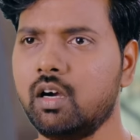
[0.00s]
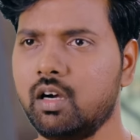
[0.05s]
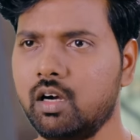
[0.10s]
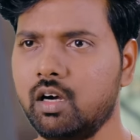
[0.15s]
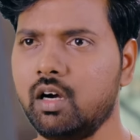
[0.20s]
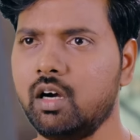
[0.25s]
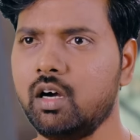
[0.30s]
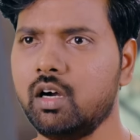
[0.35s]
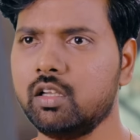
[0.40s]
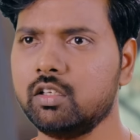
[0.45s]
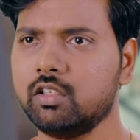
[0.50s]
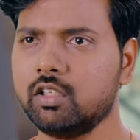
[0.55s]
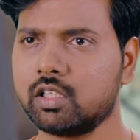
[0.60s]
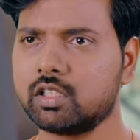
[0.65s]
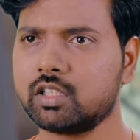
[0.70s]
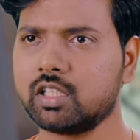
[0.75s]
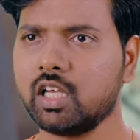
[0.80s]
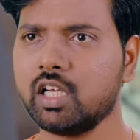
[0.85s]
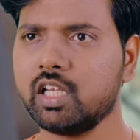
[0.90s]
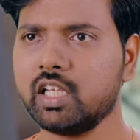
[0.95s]
हाँ
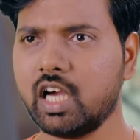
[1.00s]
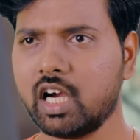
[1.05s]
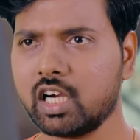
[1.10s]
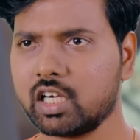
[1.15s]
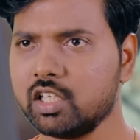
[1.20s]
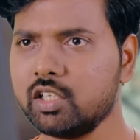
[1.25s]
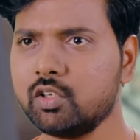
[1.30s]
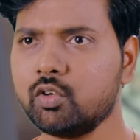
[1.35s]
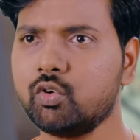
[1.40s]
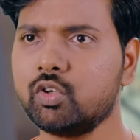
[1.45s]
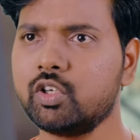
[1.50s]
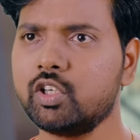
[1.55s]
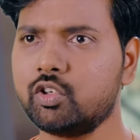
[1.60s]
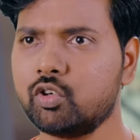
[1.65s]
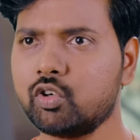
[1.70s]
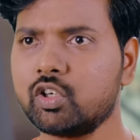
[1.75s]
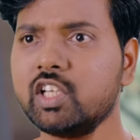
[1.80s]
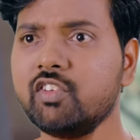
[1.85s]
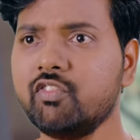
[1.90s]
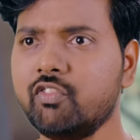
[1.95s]
लगता है यहाँ कहीं
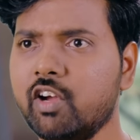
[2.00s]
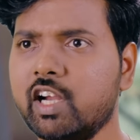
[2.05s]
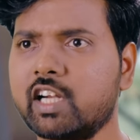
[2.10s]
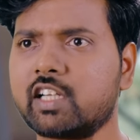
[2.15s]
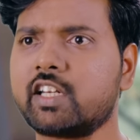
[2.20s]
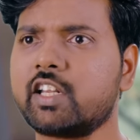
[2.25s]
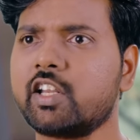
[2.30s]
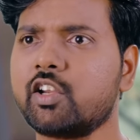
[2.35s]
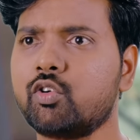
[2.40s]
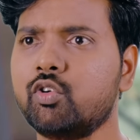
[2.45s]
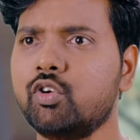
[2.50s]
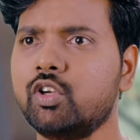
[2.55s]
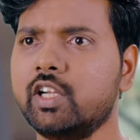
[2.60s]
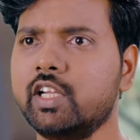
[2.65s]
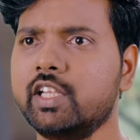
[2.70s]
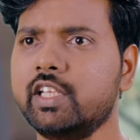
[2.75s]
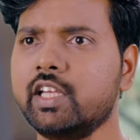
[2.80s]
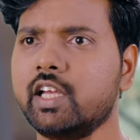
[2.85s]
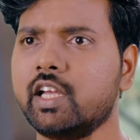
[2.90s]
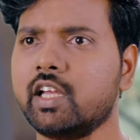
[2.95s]
ओरिरो की फैक्ट्री खुल
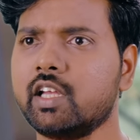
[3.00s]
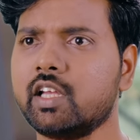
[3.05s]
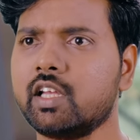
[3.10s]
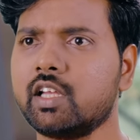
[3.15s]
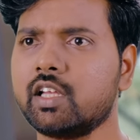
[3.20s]
गई है